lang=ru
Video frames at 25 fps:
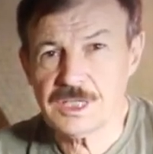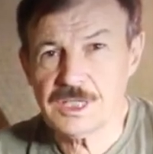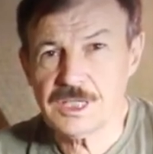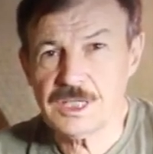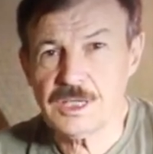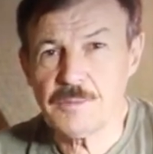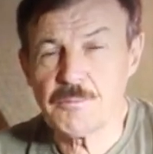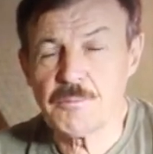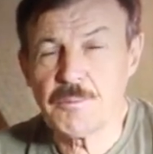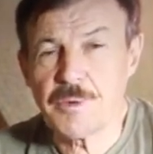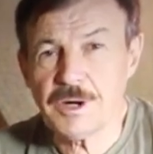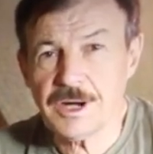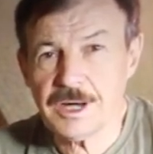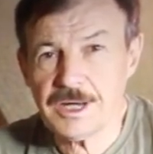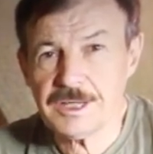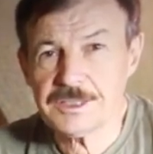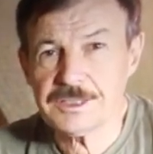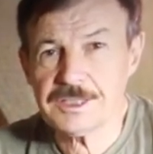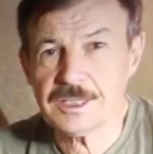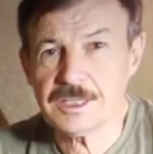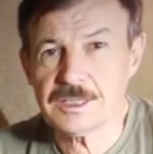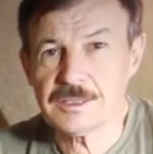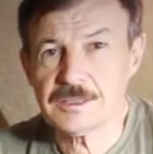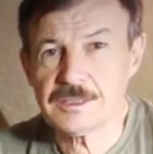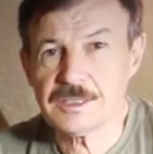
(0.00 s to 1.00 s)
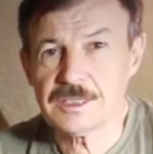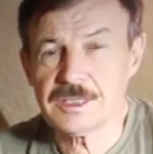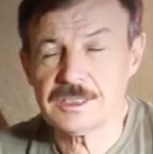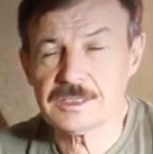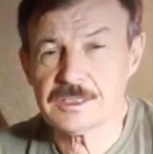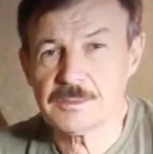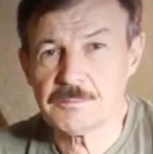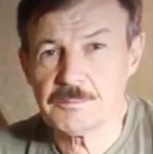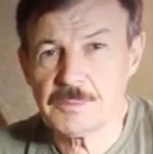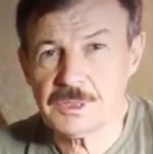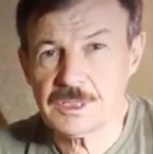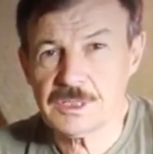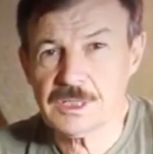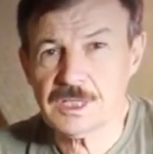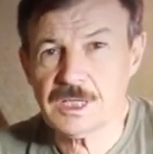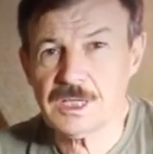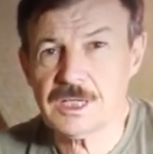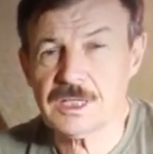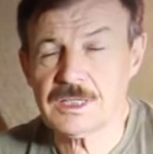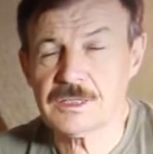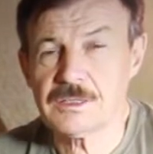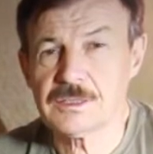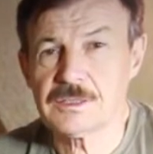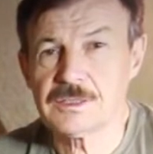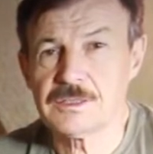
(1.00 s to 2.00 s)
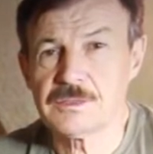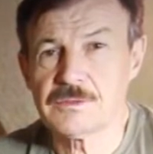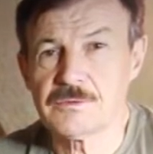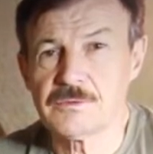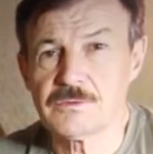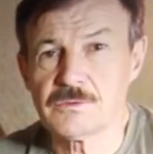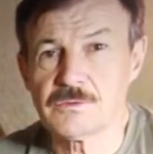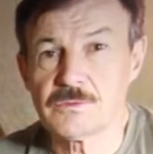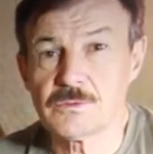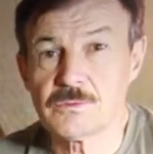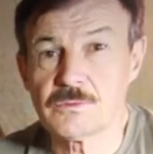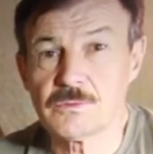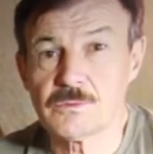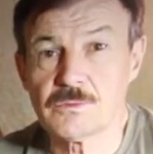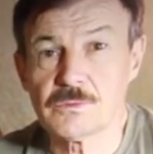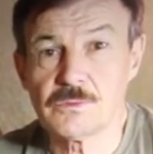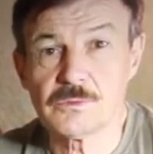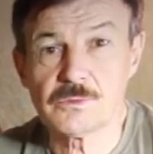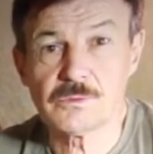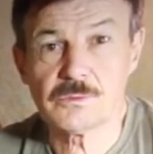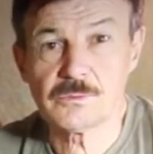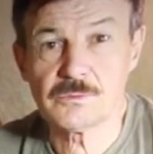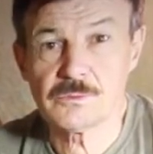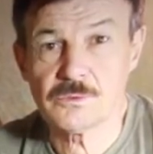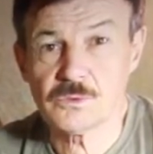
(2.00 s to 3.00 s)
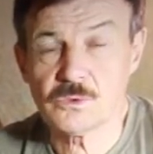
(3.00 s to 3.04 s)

И баня это была э,